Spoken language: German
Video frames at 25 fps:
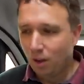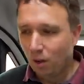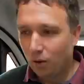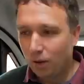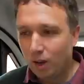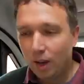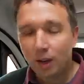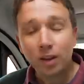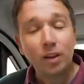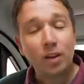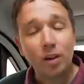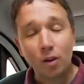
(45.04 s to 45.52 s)

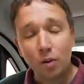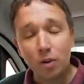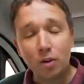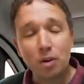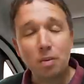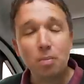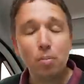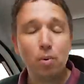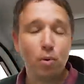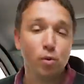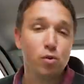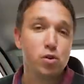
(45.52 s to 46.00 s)
Und an genau
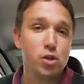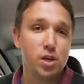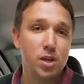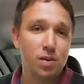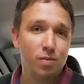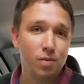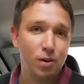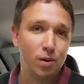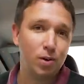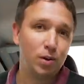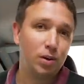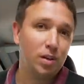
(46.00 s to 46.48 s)
dem Punkt
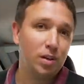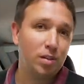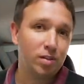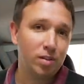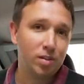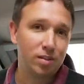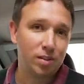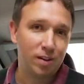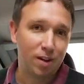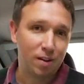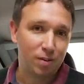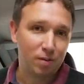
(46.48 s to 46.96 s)
stehen wir auch
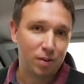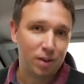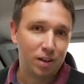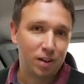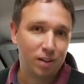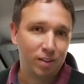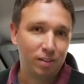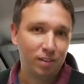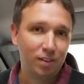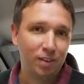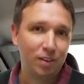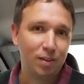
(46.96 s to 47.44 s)
dieses Jahr
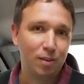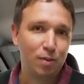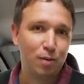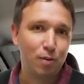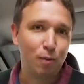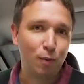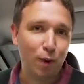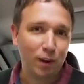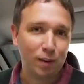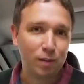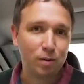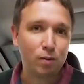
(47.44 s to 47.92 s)
wieder.
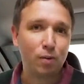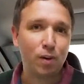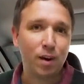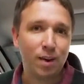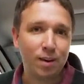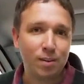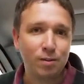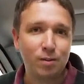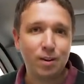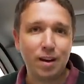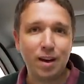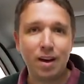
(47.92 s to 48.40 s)
Was
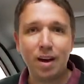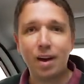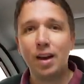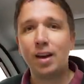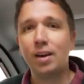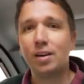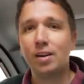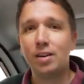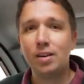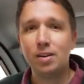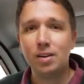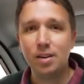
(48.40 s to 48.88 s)
fahren wir
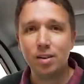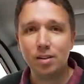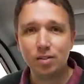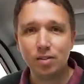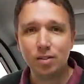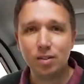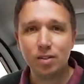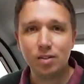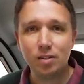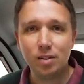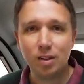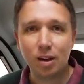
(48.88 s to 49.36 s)
eigentlich
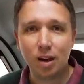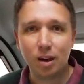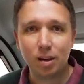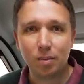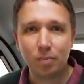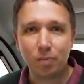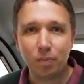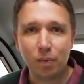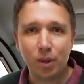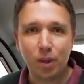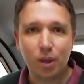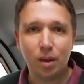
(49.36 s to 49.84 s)
nächstes
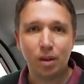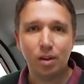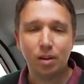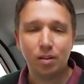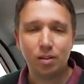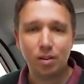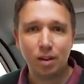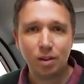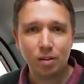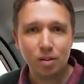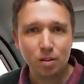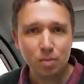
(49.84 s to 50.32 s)
Jahr?
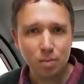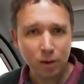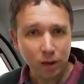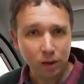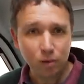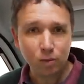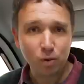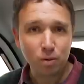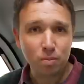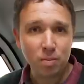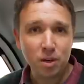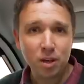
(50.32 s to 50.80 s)
Es hat sich
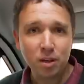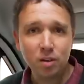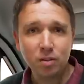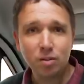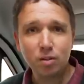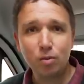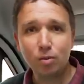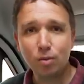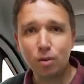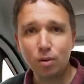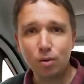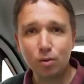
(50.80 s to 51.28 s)
meine
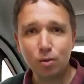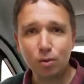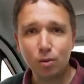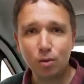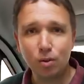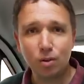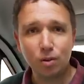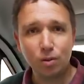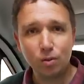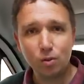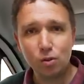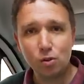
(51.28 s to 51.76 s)

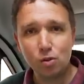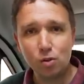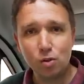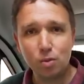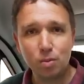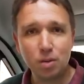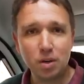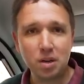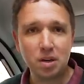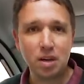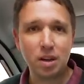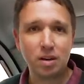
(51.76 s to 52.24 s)
Familiensituation inzwischen
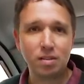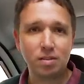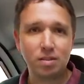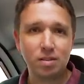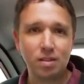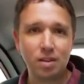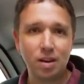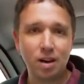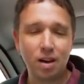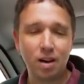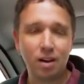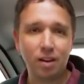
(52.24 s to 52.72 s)
über die
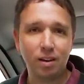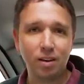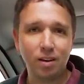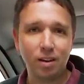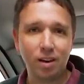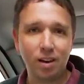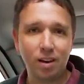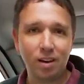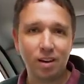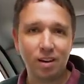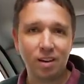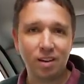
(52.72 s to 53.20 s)
letzten Jahre
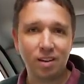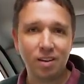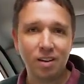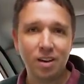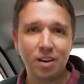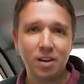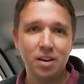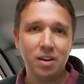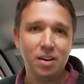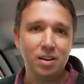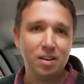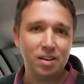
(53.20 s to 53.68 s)
geändert.
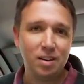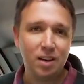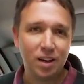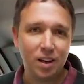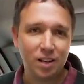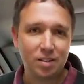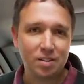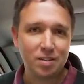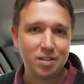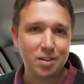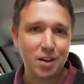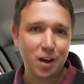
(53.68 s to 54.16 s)
Die
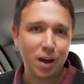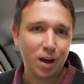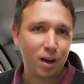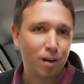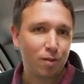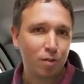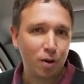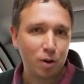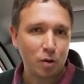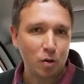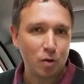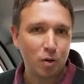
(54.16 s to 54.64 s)
ersten
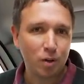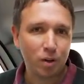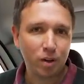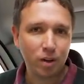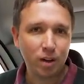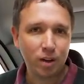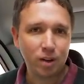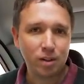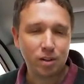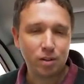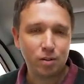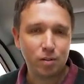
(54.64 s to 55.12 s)
Jahre war es noch
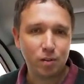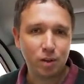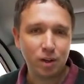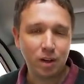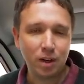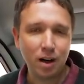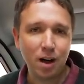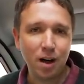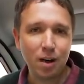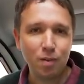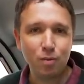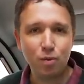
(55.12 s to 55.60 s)
relativ
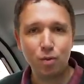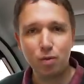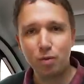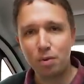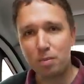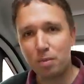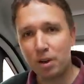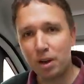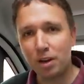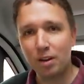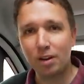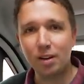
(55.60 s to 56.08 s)
egal, wo
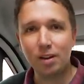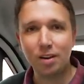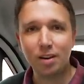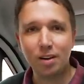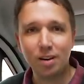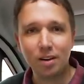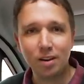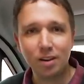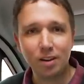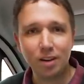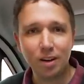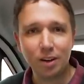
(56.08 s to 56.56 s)
wir meine
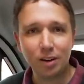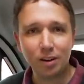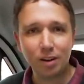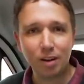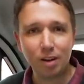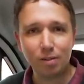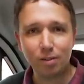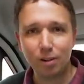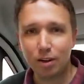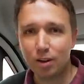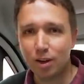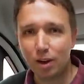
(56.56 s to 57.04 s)
Kinder hingelegt
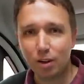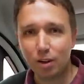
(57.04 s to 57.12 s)
haben, weil